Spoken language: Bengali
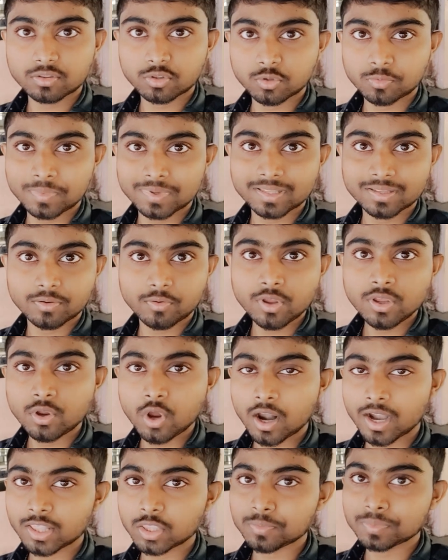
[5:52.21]
তোমাদের ওই
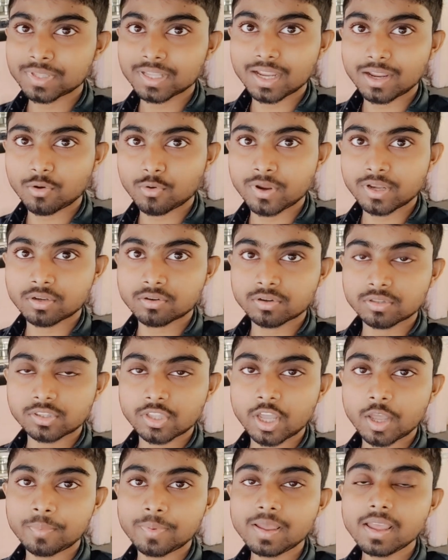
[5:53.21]
ঘরে তোমাদেরকে ওয়েট করতে
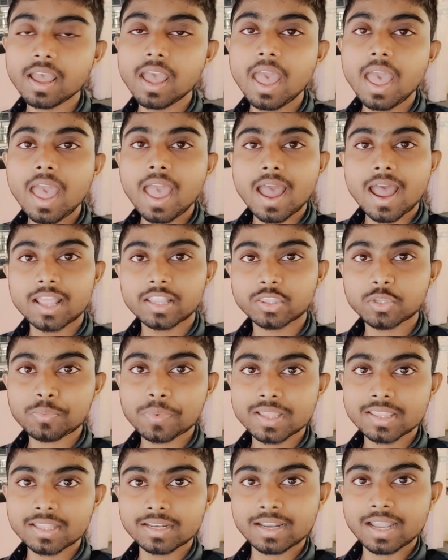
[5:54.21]
হবে আর
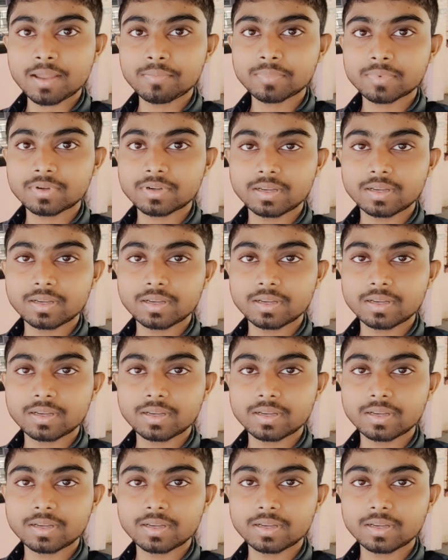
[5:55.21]
তোমাদের নাম